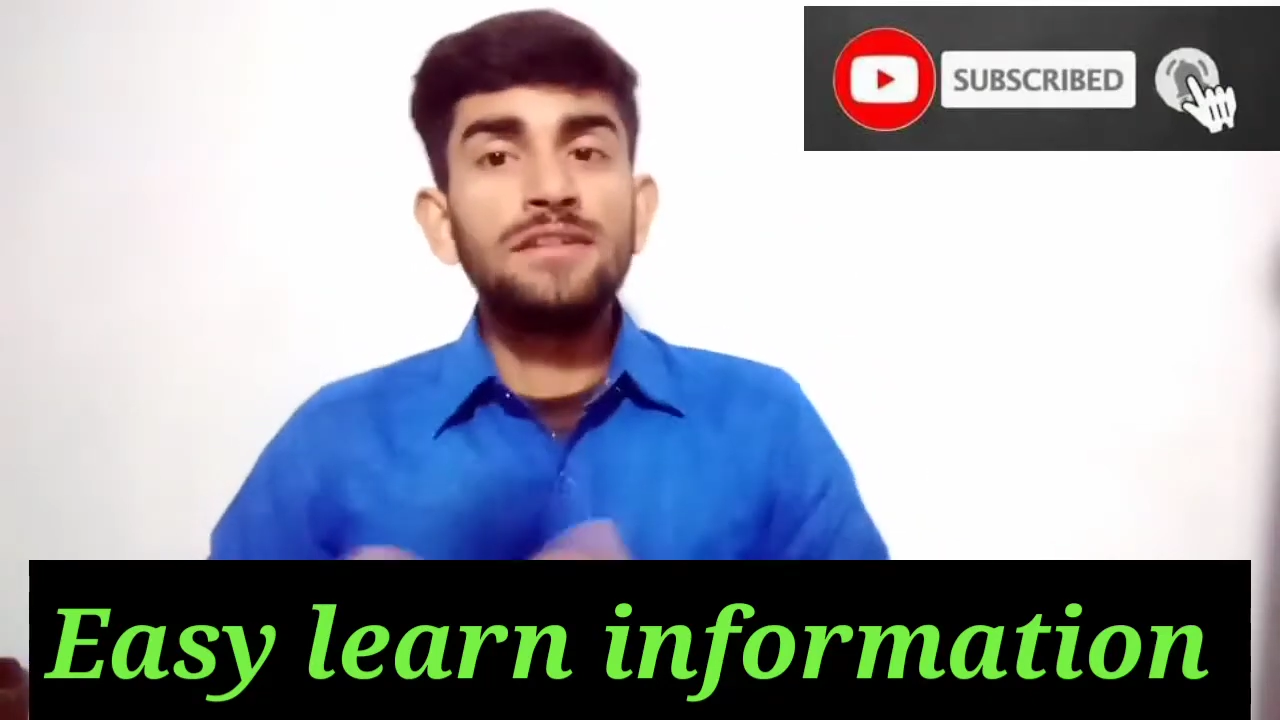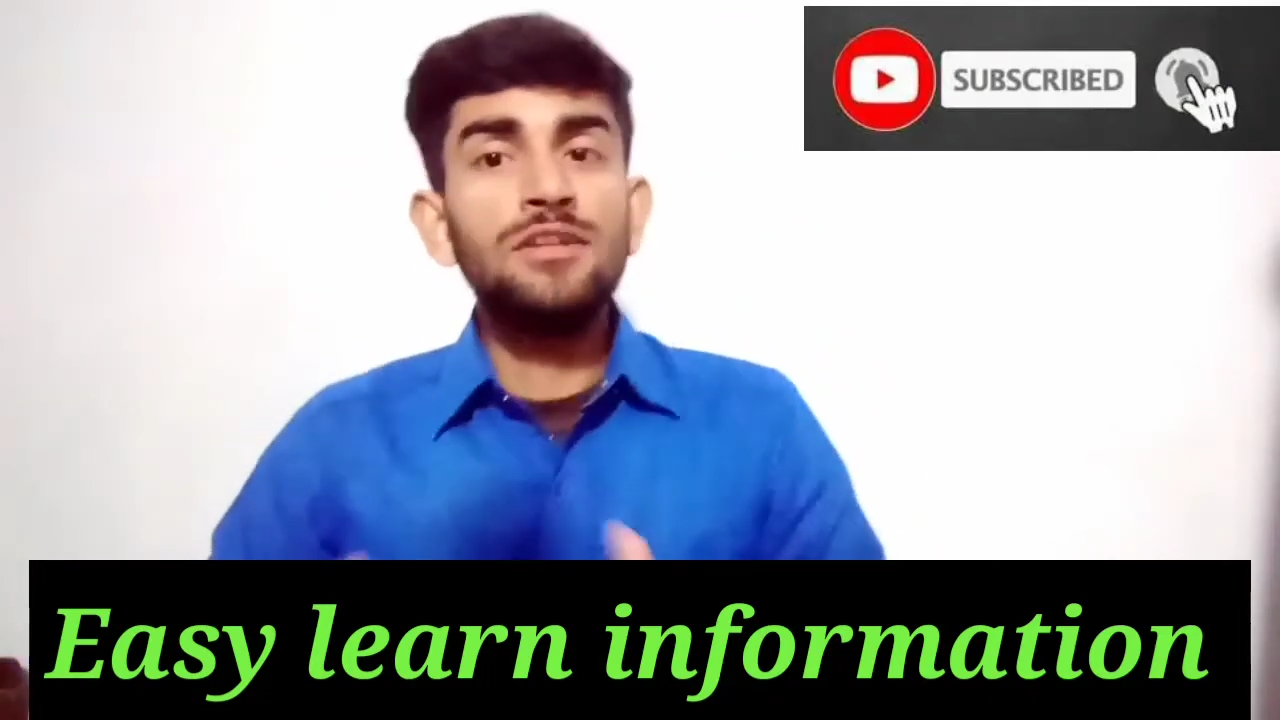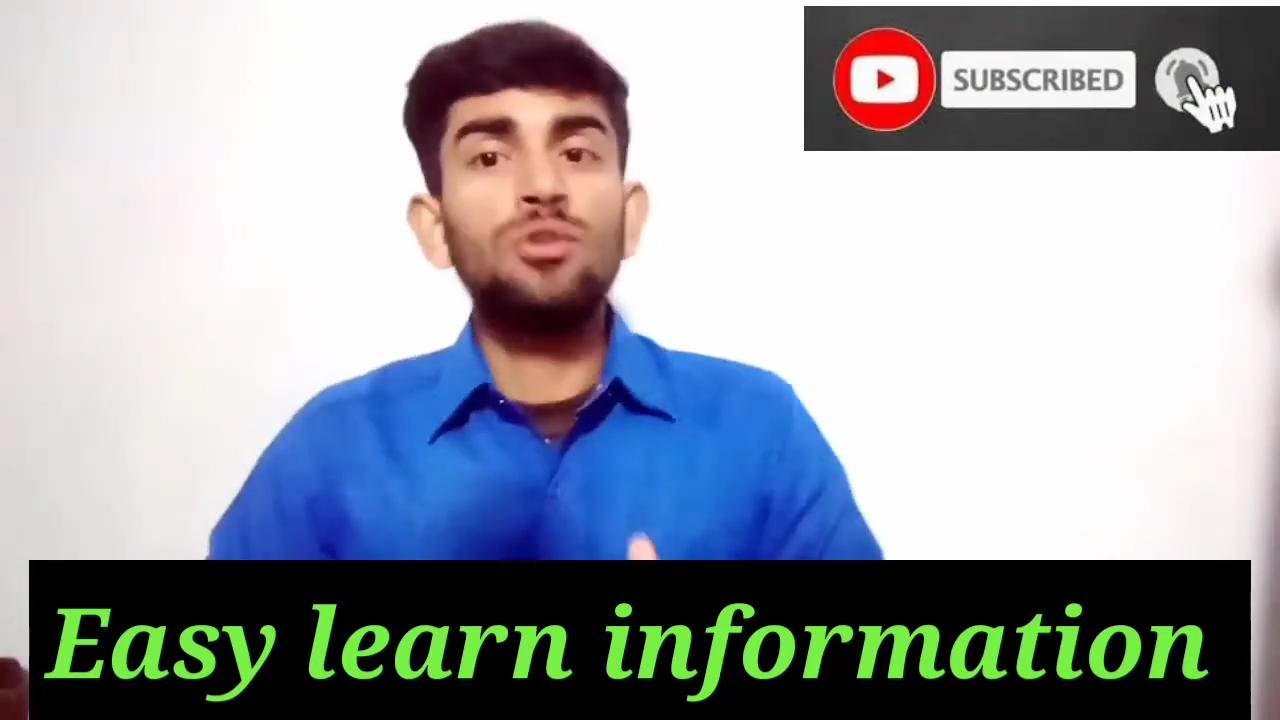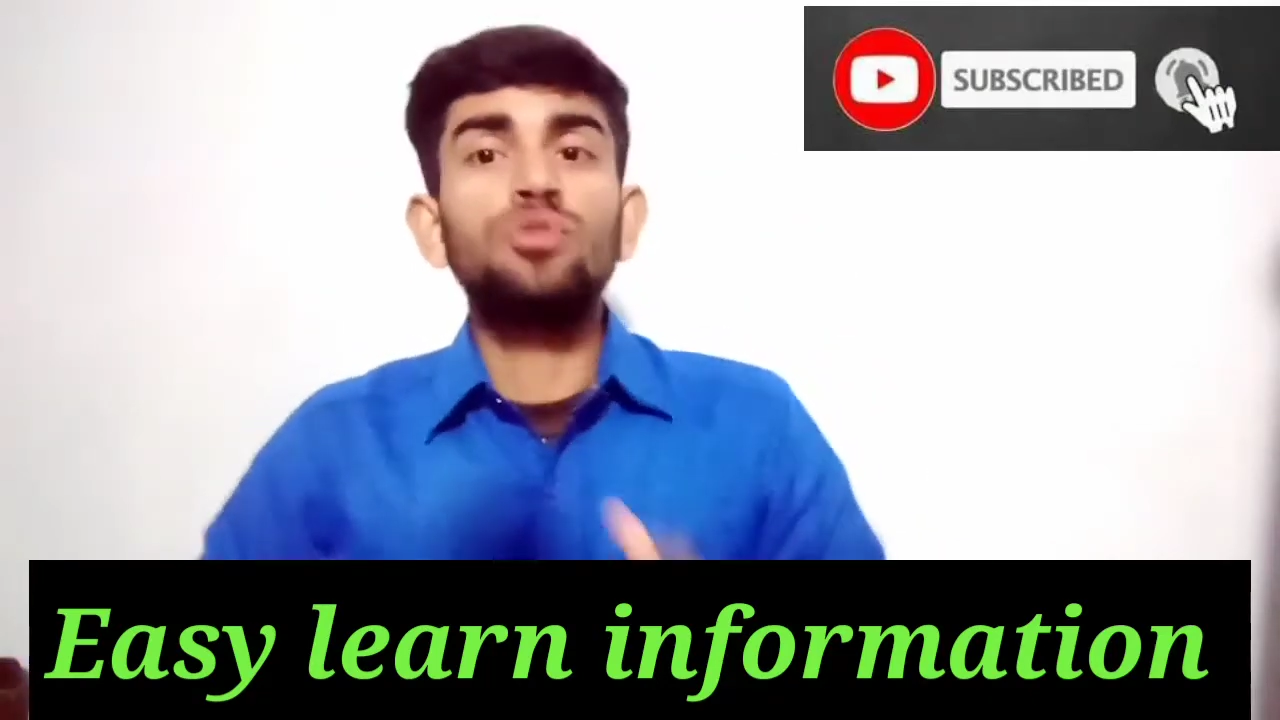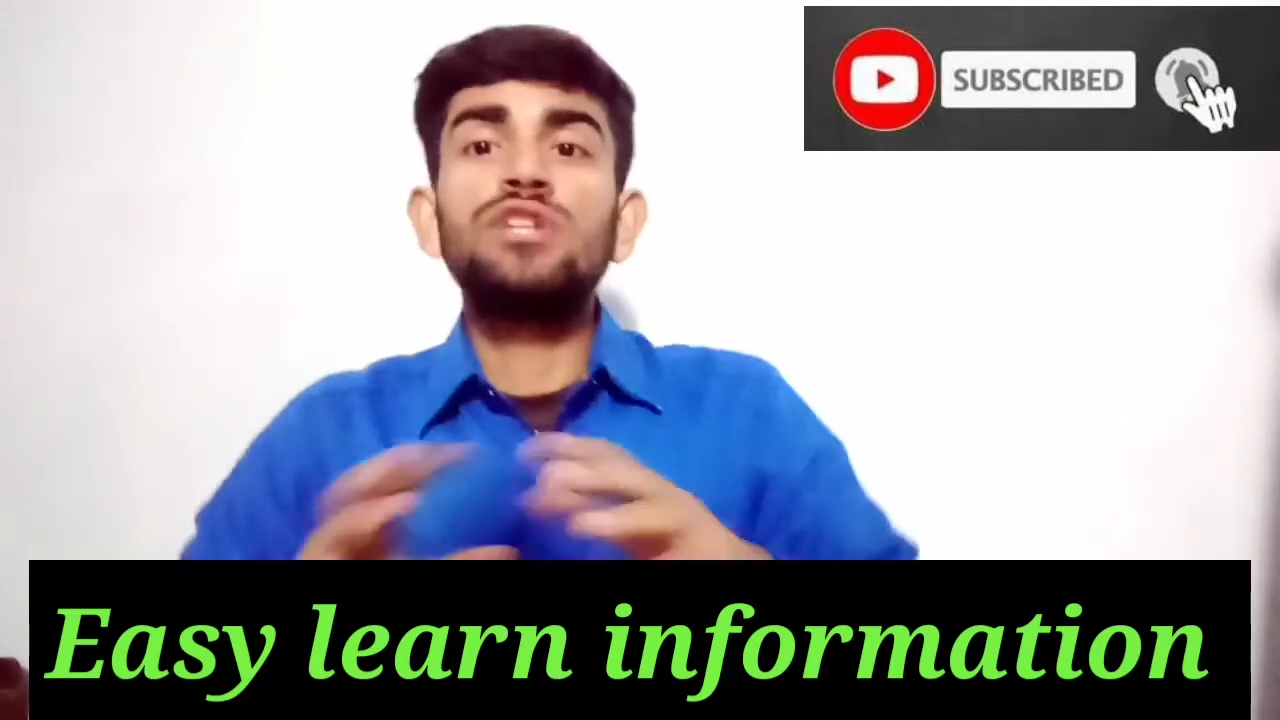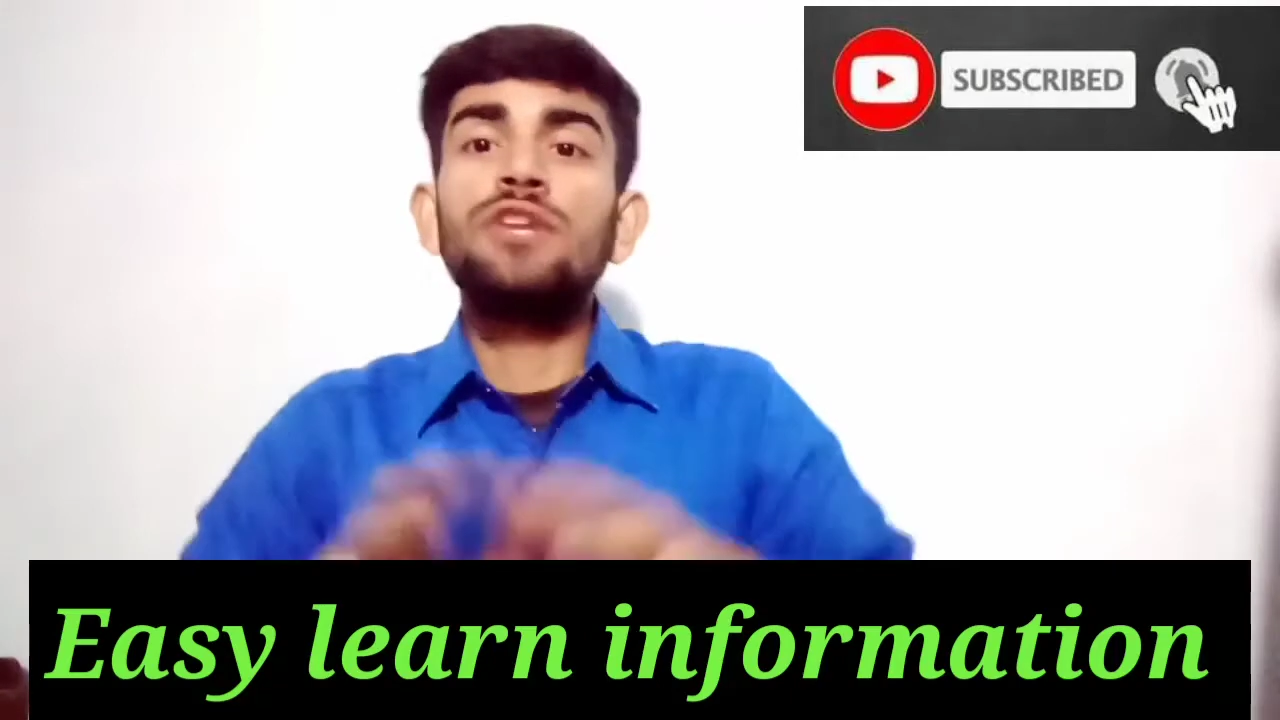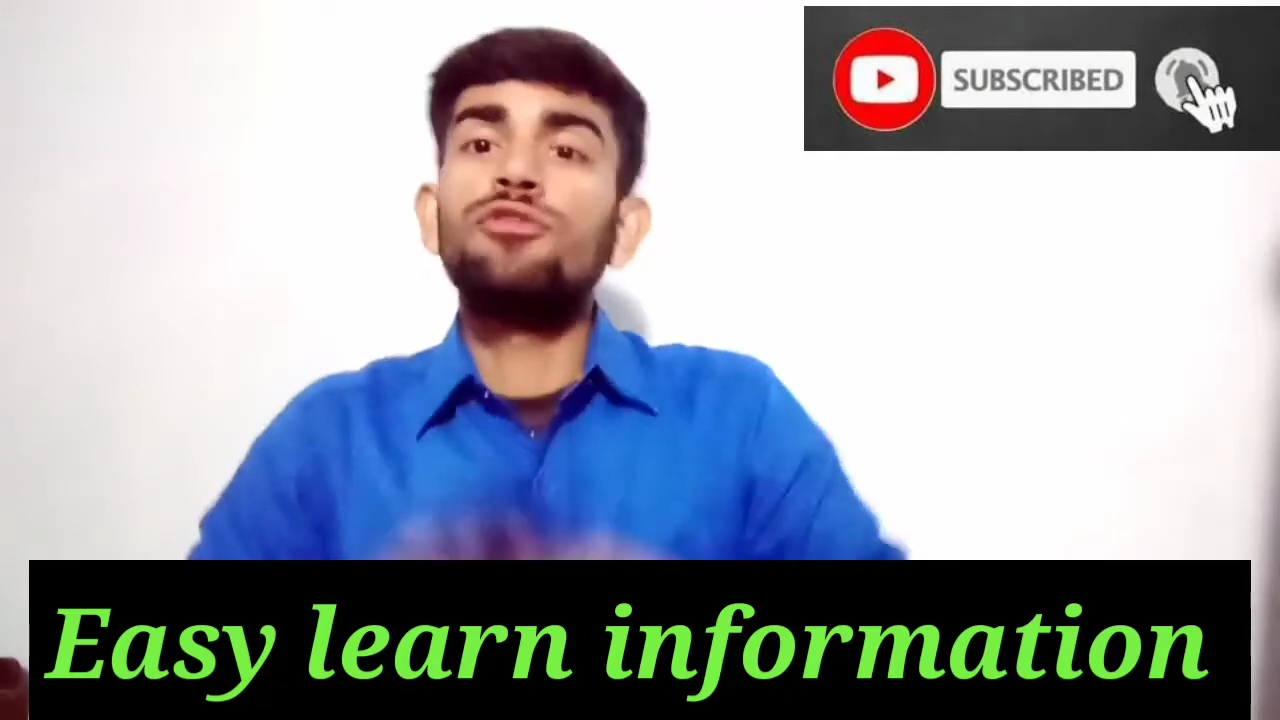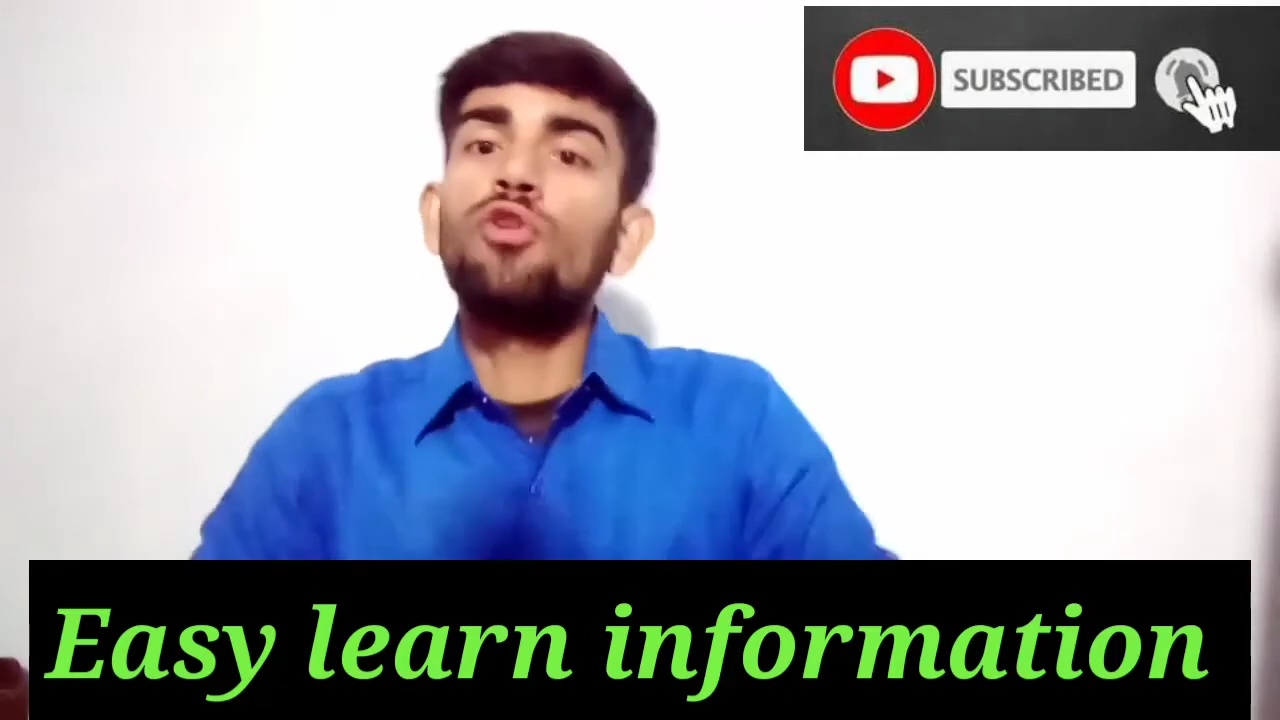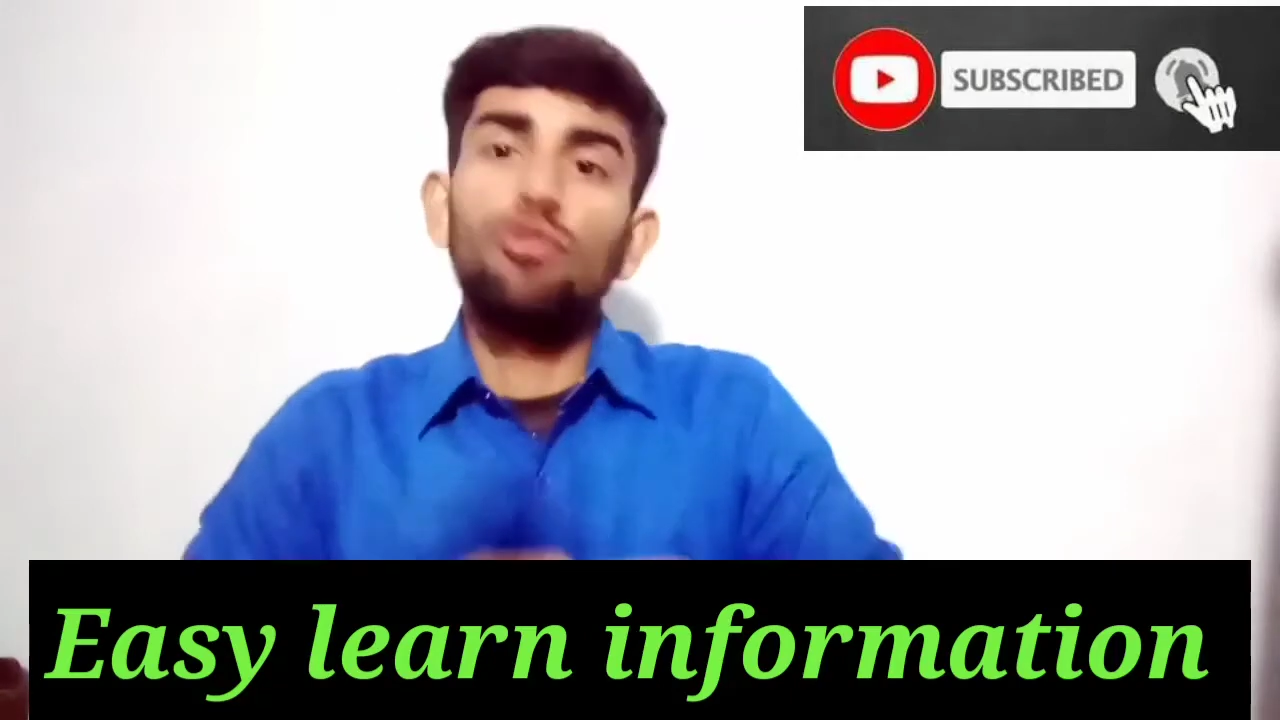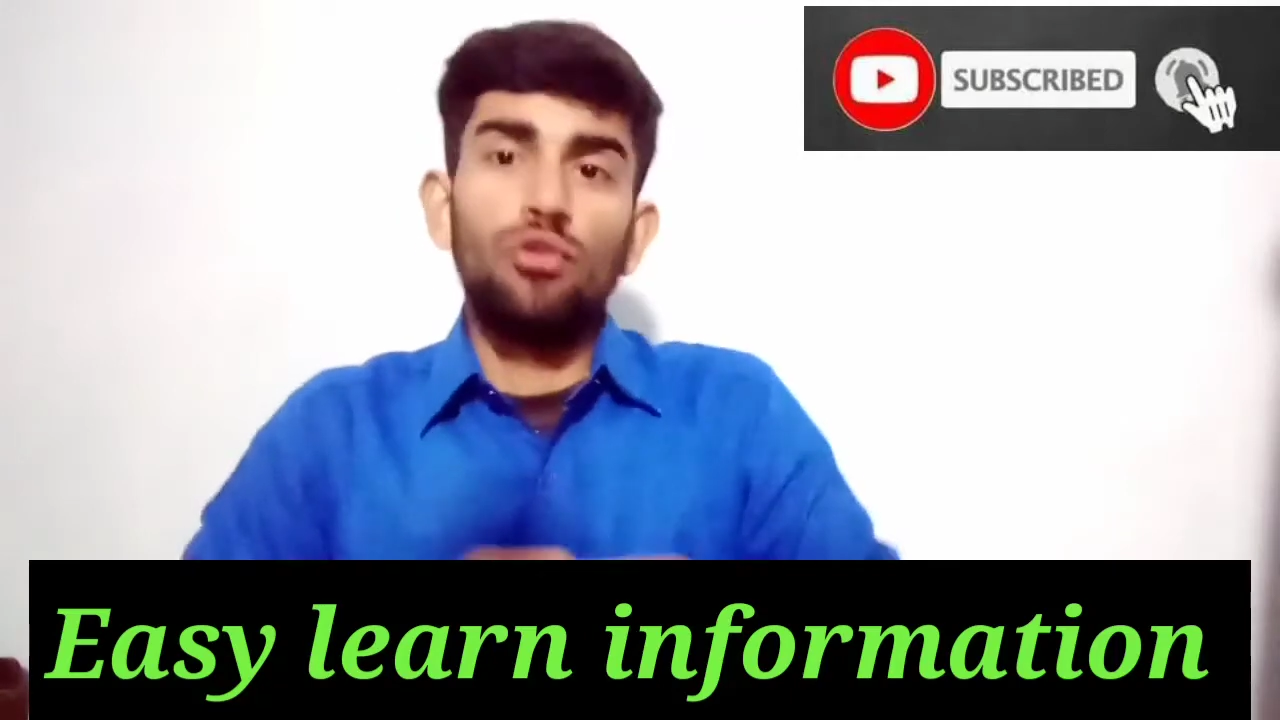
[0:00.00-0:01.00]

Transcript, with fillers: ये होती है वो